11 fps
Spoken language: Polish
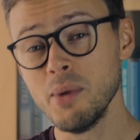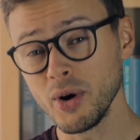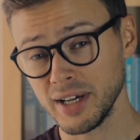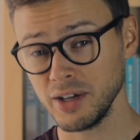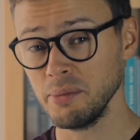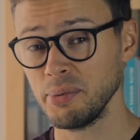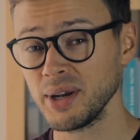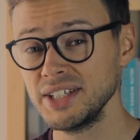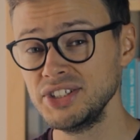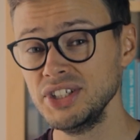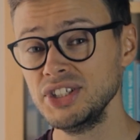mogę go
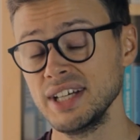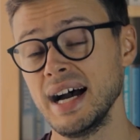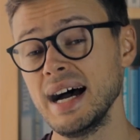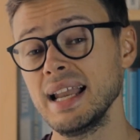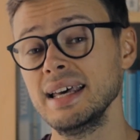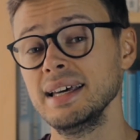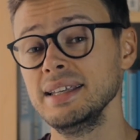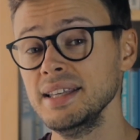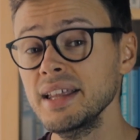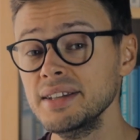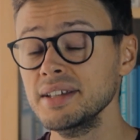polecić, ale
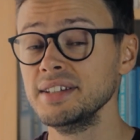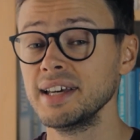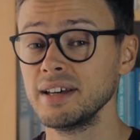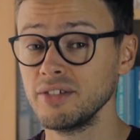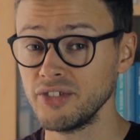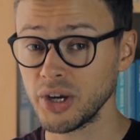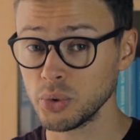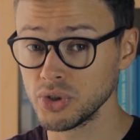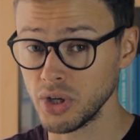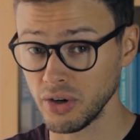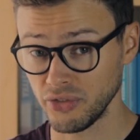jedynie
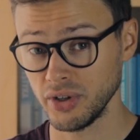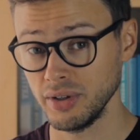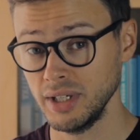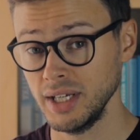warunkowo.